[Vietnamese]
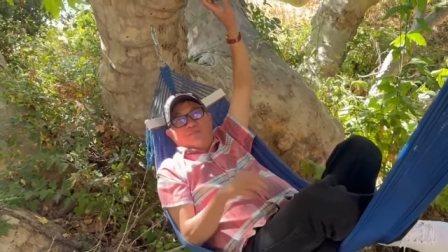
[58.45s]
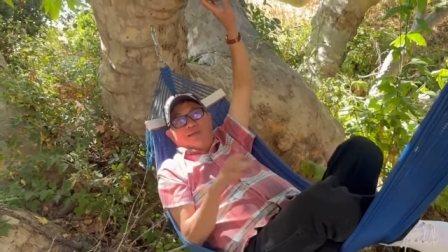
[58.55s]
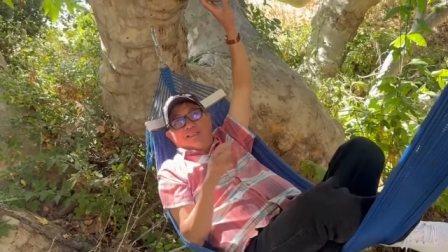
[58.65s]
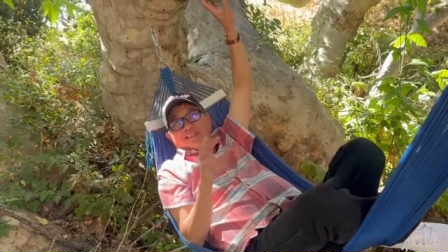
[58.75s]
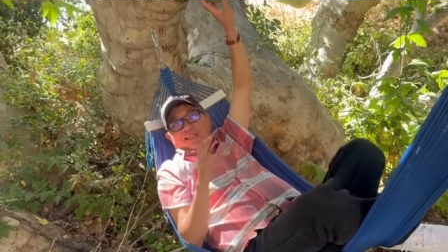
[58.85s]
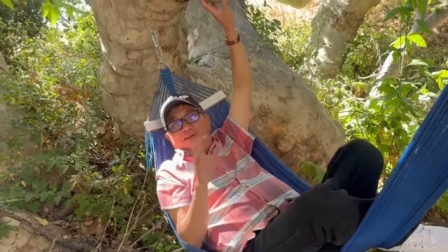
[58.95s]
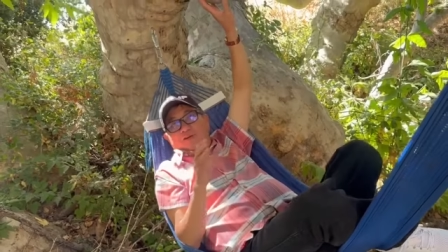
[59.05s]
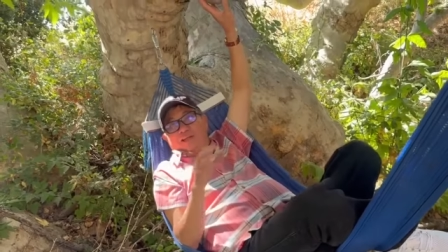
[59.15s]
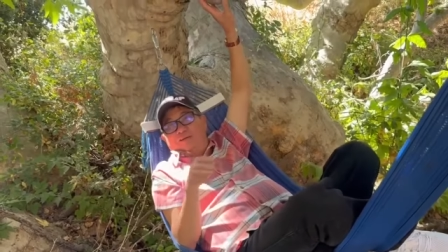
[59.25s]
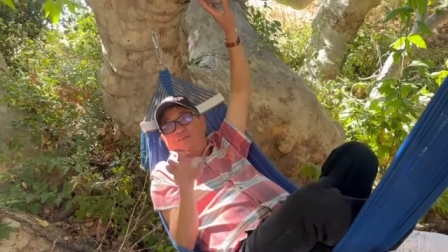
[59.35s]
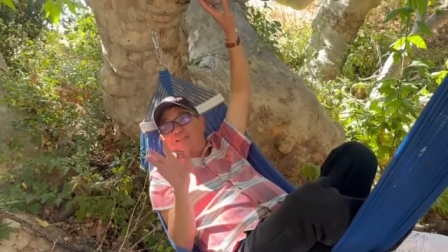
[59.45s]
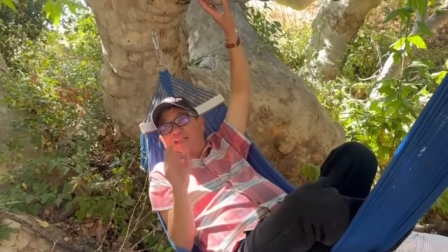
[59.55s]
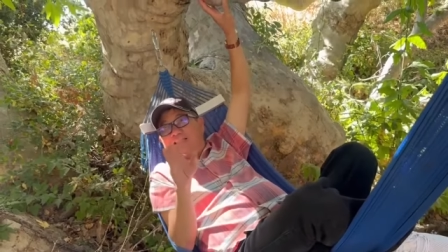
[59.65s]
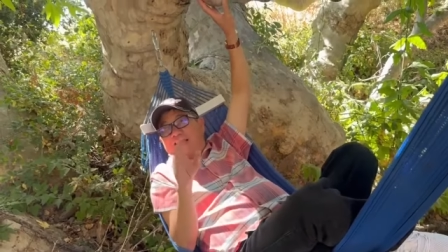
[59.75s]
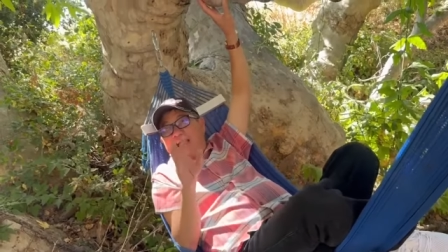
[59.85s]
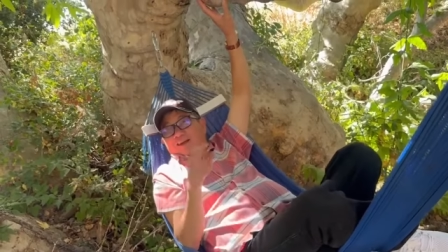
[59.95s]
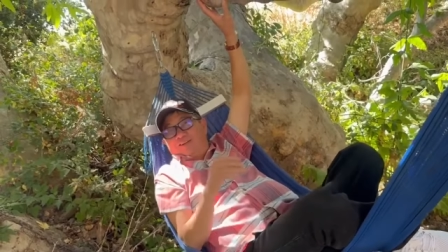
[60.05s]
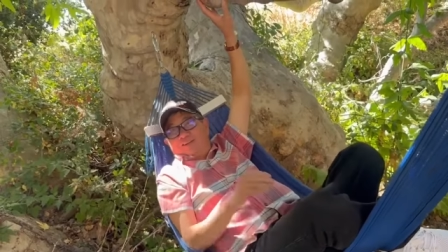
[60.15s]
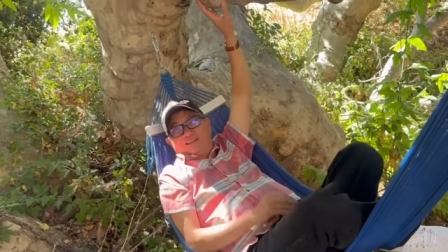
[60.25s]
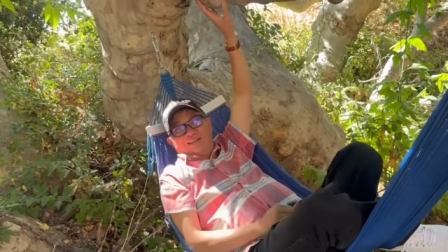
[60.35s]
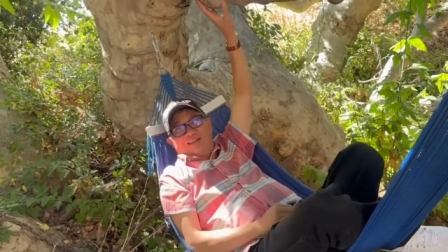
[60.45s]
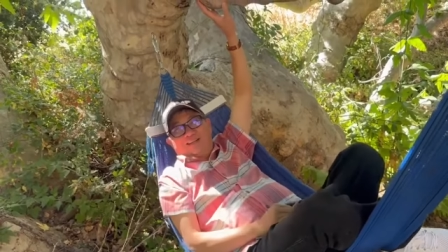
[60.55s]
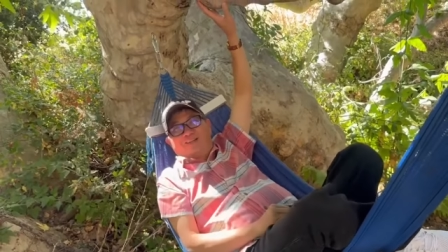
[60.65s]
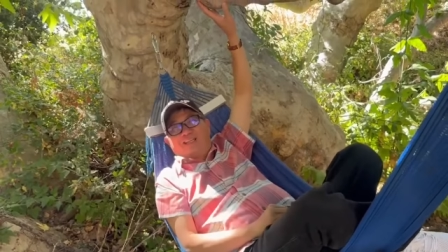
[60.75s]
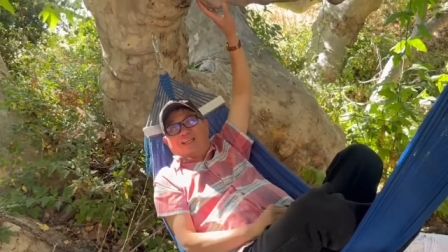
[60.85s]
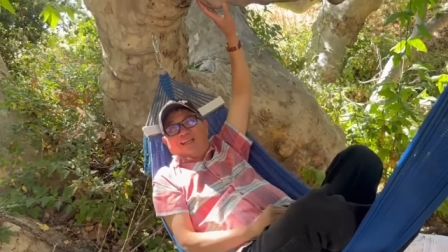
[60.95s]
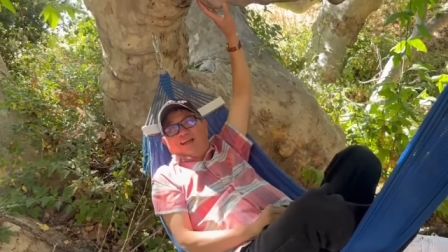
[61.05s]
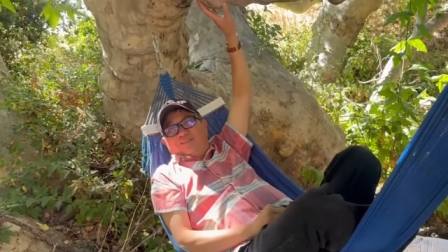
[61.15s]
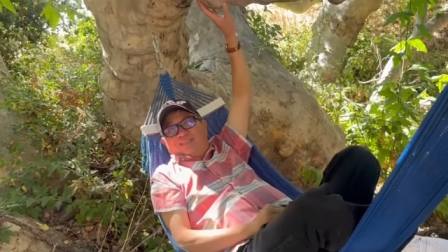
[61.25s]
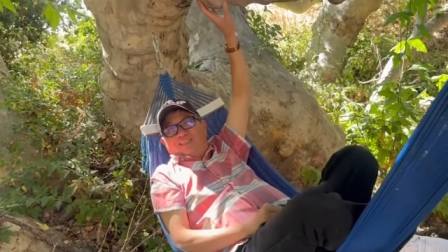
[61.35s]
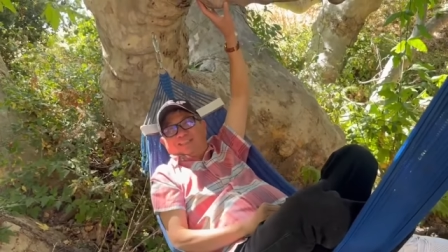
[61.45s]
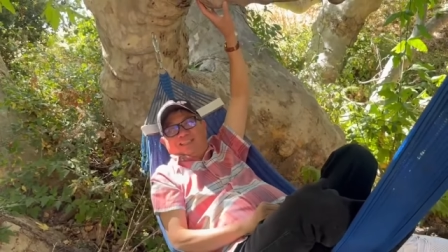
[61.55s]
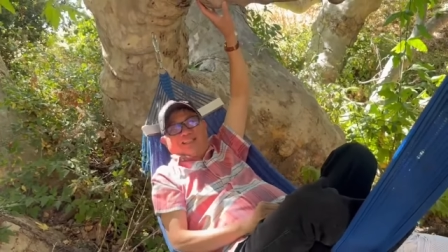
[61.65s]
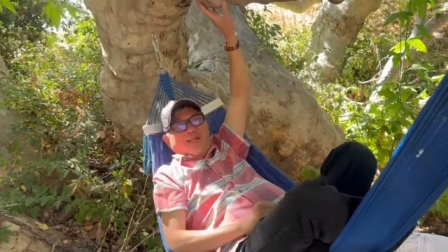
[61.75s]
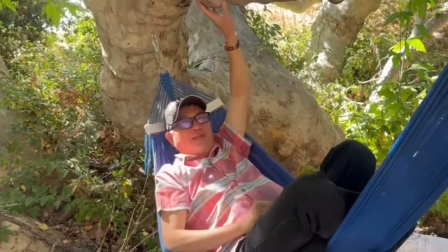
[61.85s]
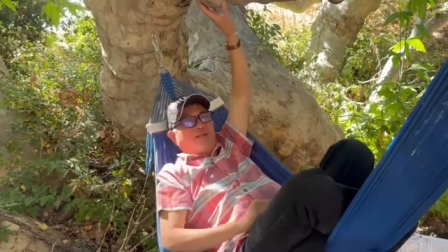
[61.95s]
bắt chước trăng khuya không tỉnh táo chợ lâu tiên học được chữ này